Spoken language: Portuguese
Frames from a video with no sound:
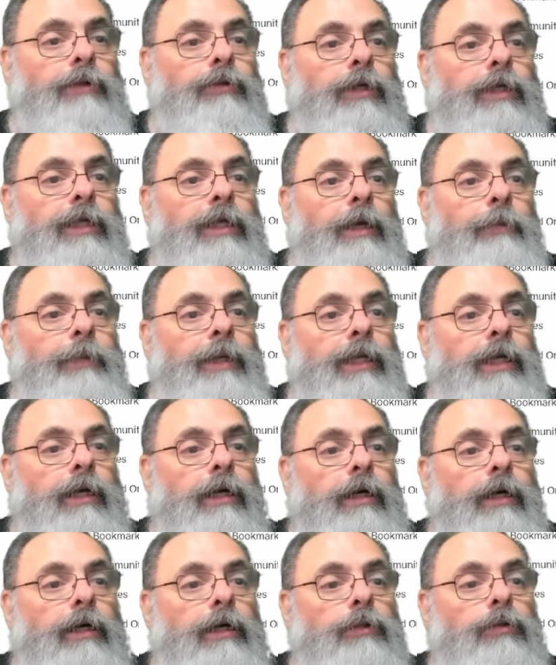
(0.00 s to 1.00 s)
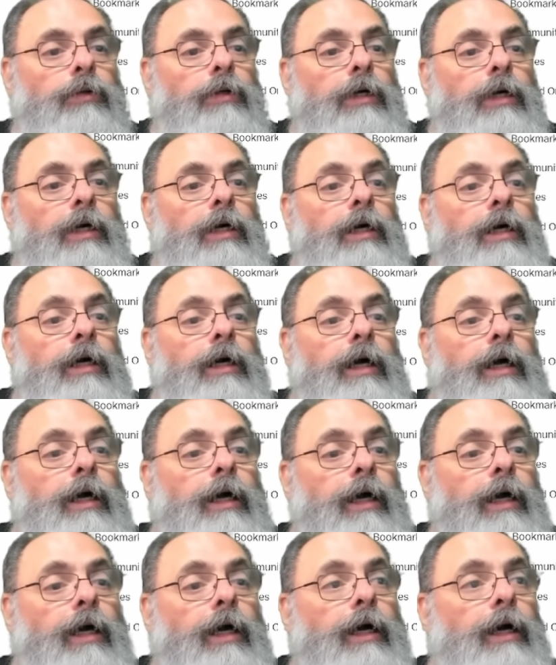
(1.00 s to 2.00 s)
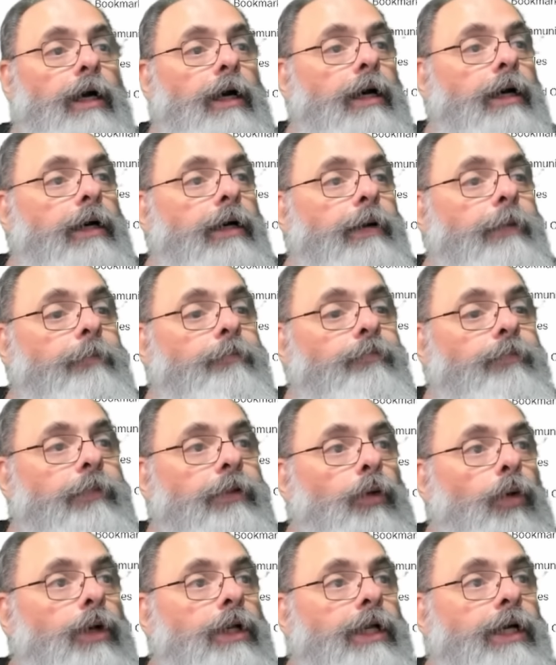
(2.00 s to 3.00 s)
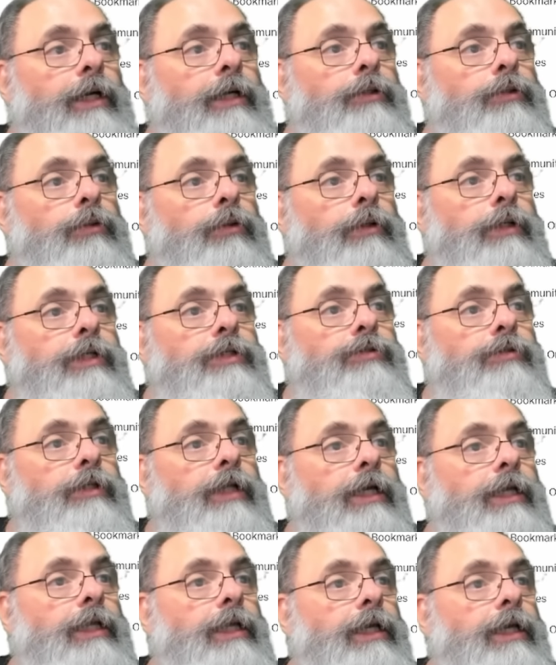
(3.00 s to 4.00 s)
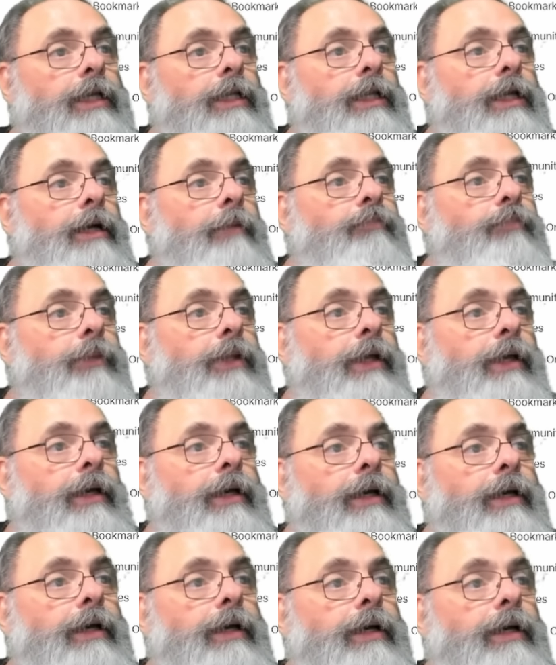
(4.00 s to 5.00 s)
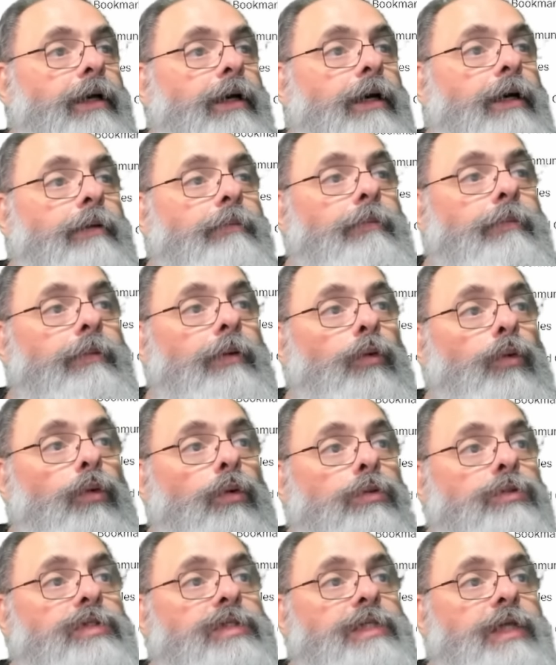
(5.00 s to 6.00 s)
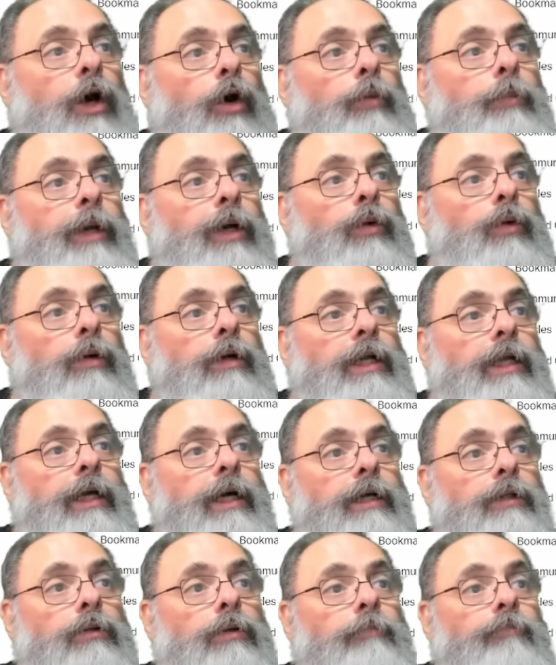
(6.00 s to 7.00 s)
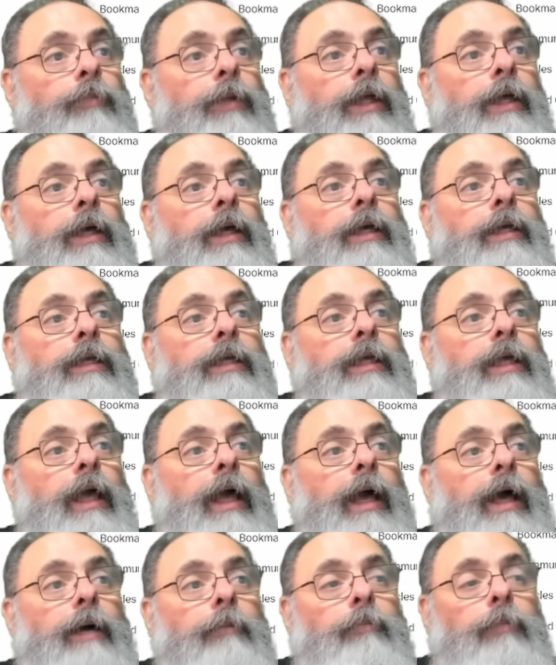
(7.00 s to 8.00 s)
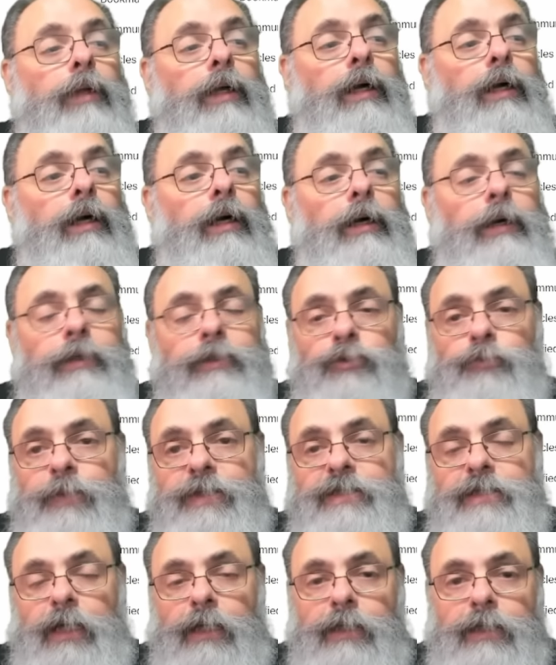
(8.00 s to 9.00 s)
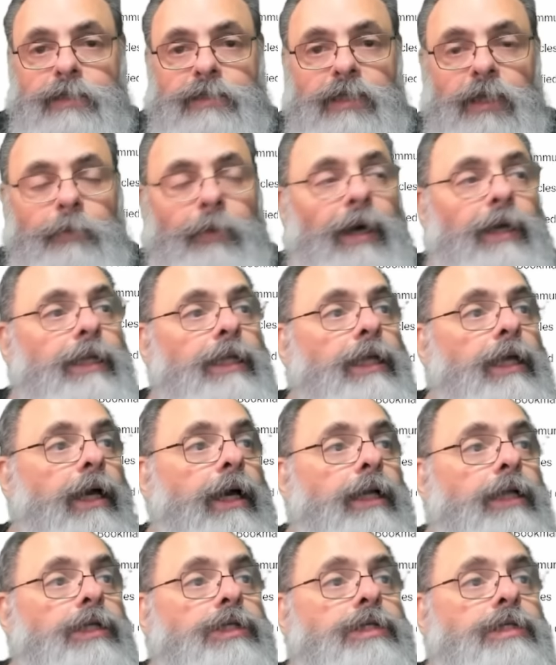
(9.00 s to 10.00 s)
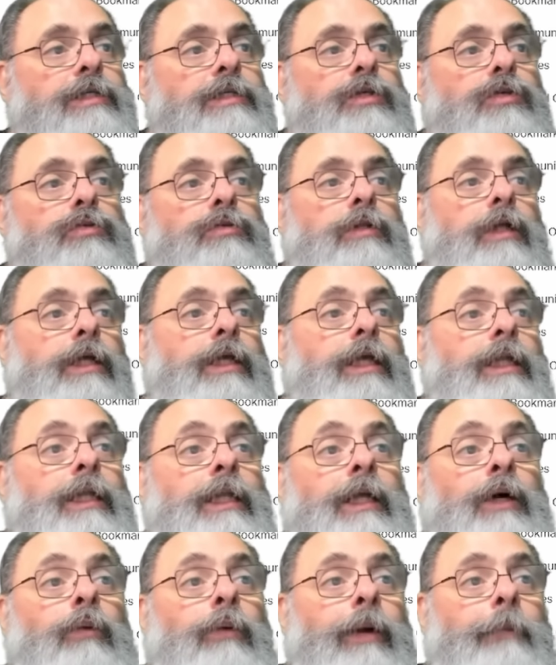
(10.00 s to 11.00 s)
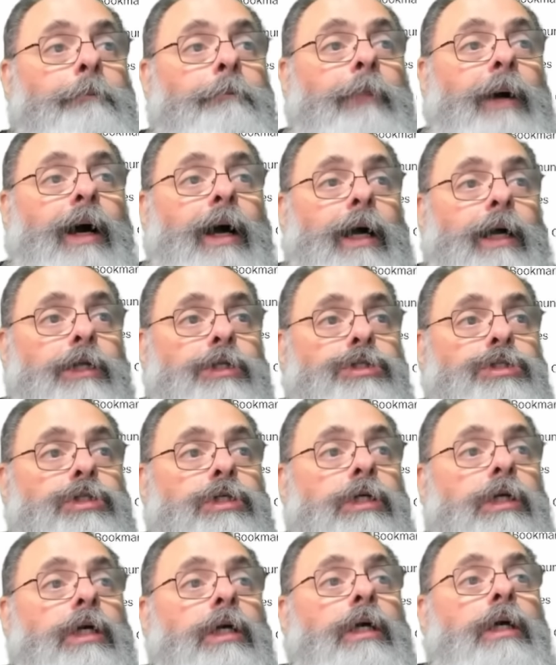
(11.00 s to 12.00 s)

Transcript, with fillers: aqui americano é, é, olhando isso daqui, né? É, o Salmer Cogliano, que é, é, é, especialista em marinha, ele diz que isso daqui não é parte